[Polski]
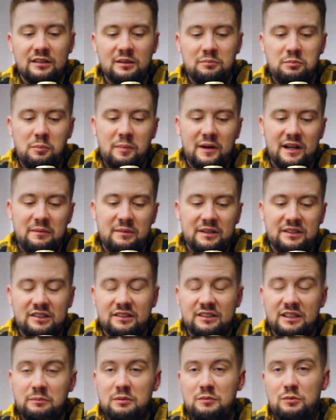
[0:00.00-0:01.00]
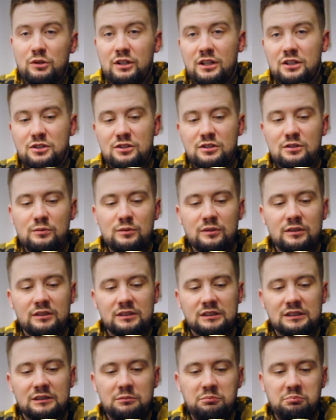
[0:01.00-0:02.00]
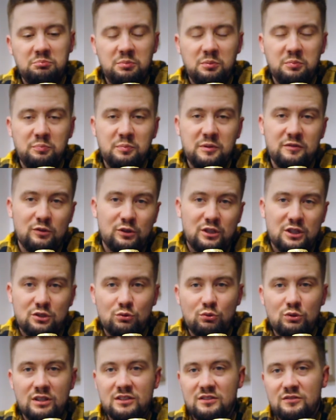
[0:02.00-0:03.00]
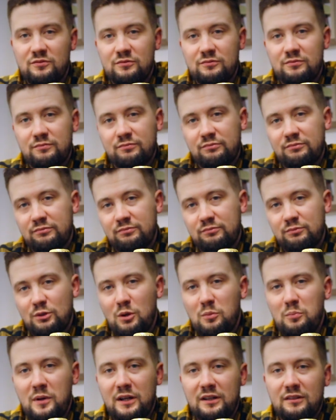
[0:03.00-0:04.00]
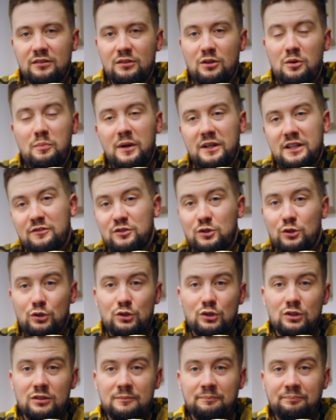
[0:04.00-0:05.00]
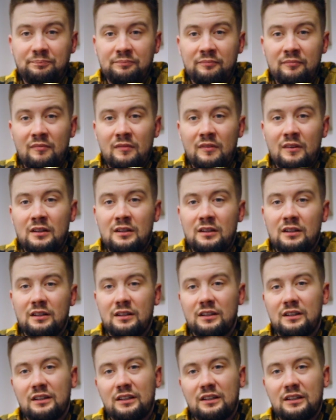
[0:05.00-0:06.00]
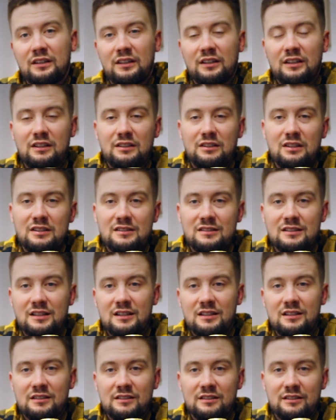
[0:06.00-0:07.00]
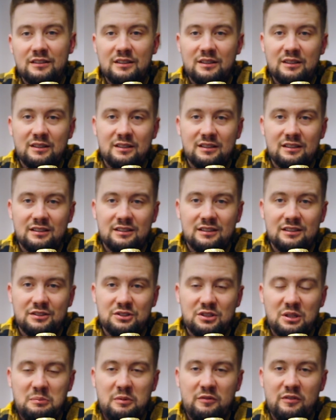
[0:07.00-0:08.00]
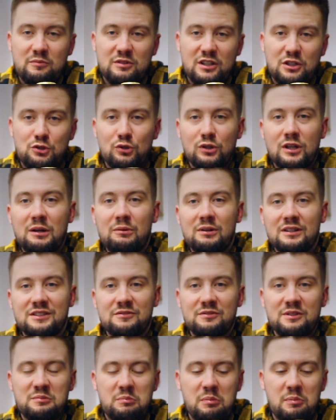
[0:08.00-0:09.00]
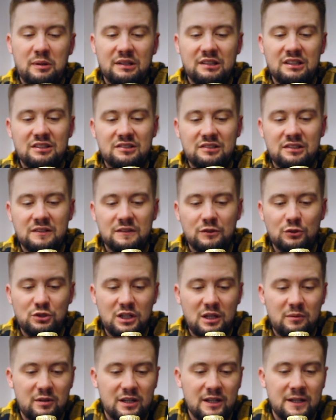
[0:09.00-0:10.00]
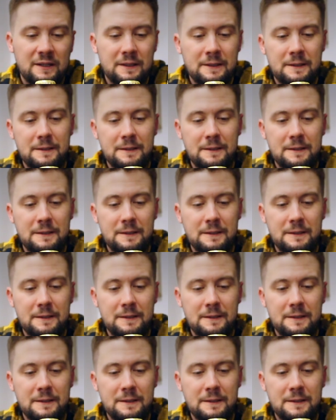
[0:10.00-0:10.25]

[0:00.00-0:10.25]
po parametrach tak bym określił, piwo też, które jest kompania, kompania wschodnio e, indyjska, e, że tak powiem, zaciągała z Wysp Brytyjskich do siebie.